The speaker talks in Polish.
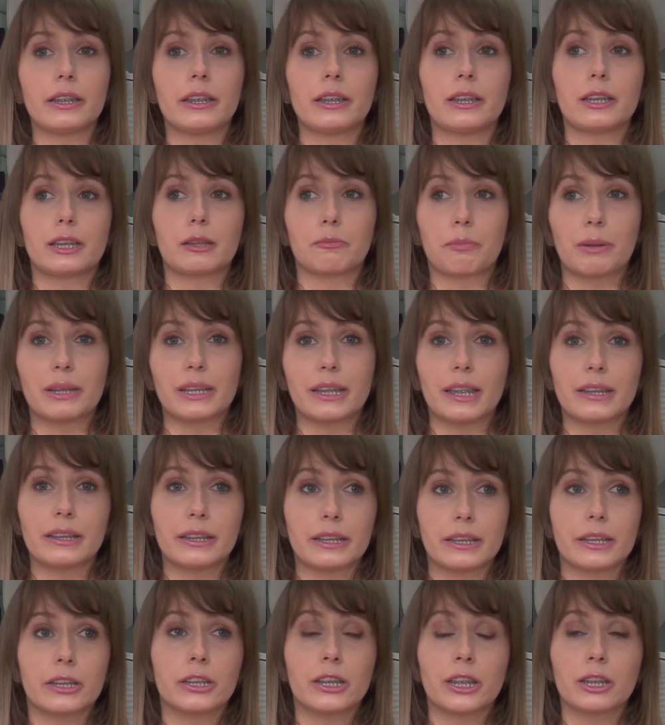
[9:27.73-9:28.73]
i
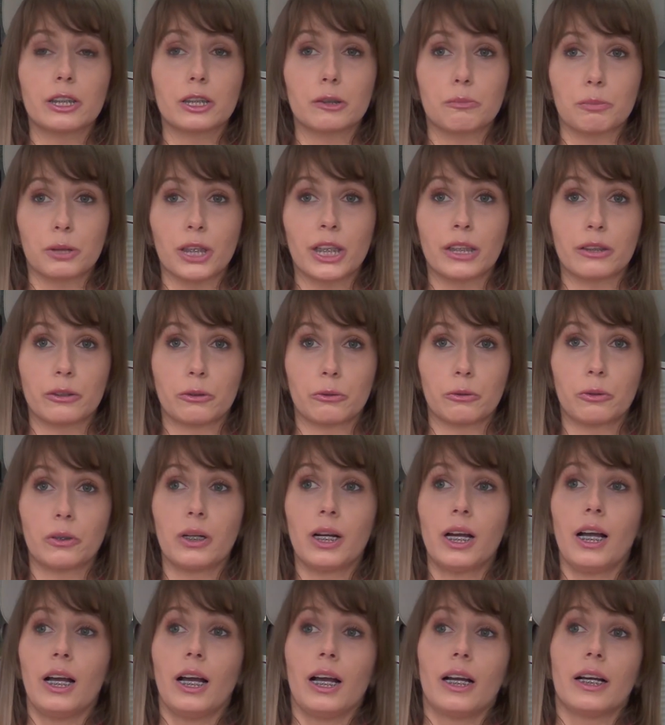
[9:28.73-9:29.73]
specjalistycznego sprzętu.